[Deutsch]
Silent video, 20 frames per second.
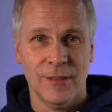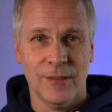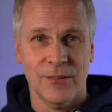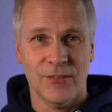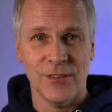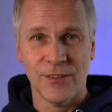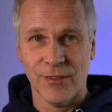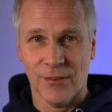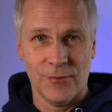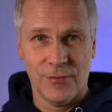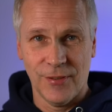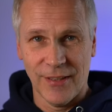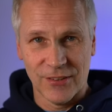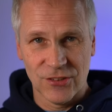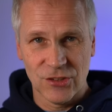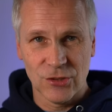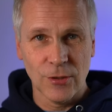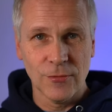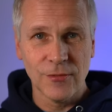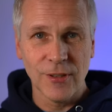Sind es
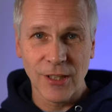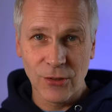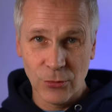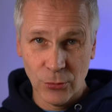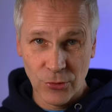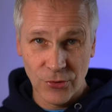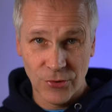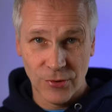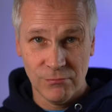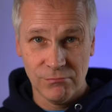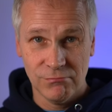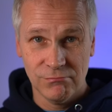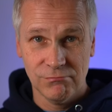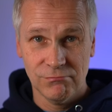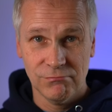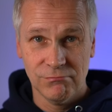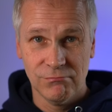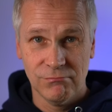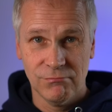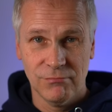Feststoffakkus?
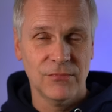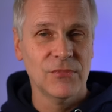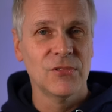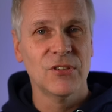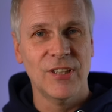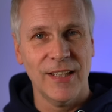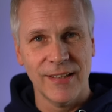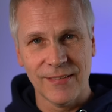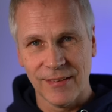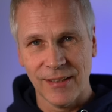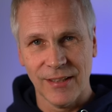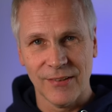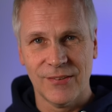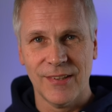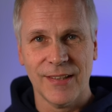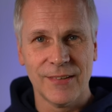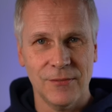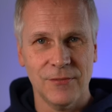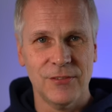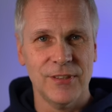
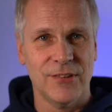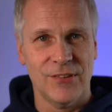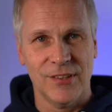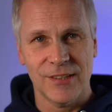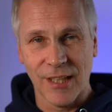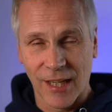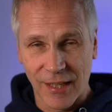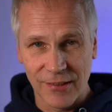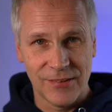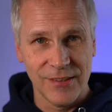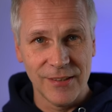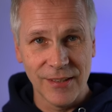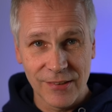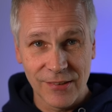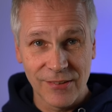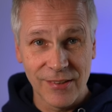Teslas 4680er